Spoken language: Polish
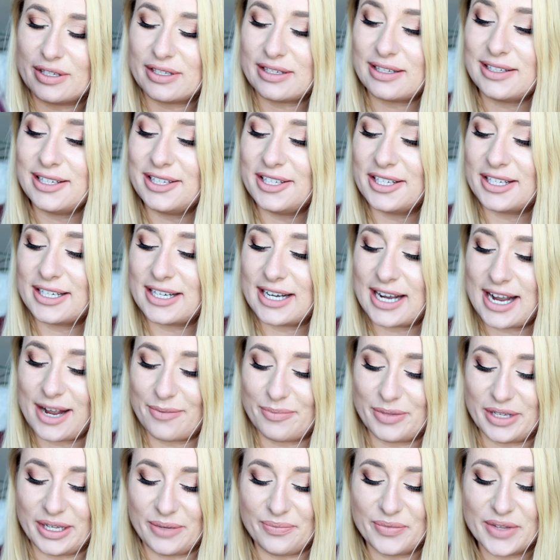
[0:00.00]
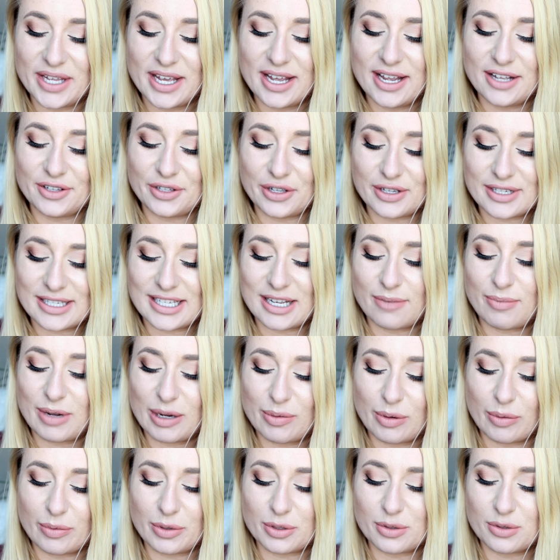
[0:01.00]
To jest Clinic Happy. To jest
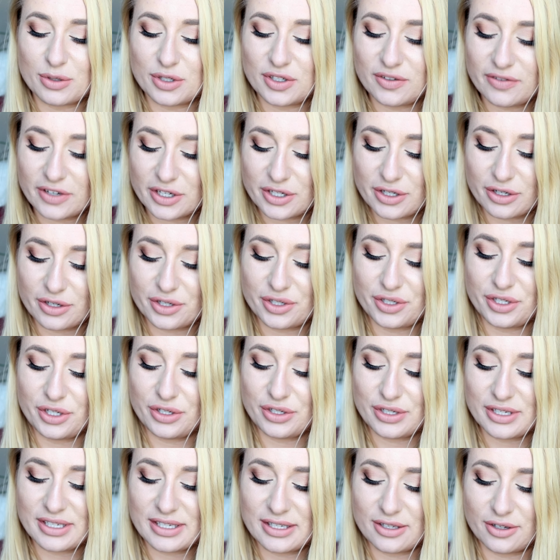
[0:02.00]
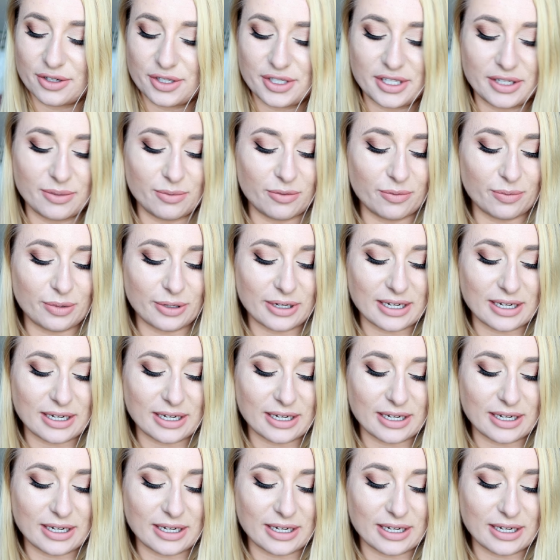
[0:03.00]
zapach po prostu świeżości, czystości.